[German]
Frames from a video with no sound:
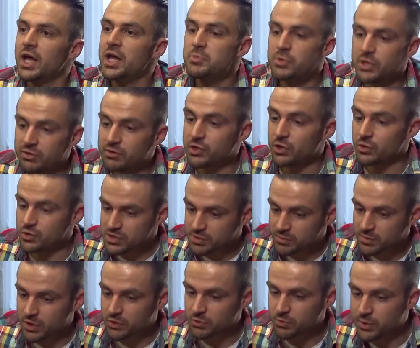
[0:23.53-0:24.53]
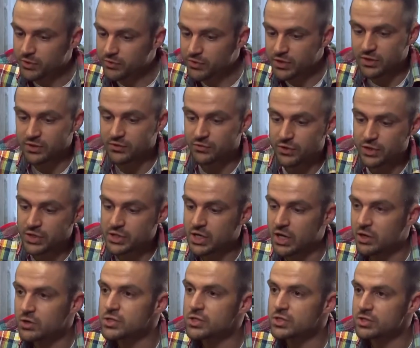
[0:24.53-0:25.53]
Ich bin aber trotzdem dankbar für die, für die
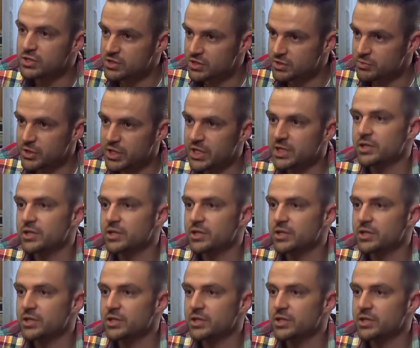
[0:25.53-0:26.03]
Chance, dass ich mit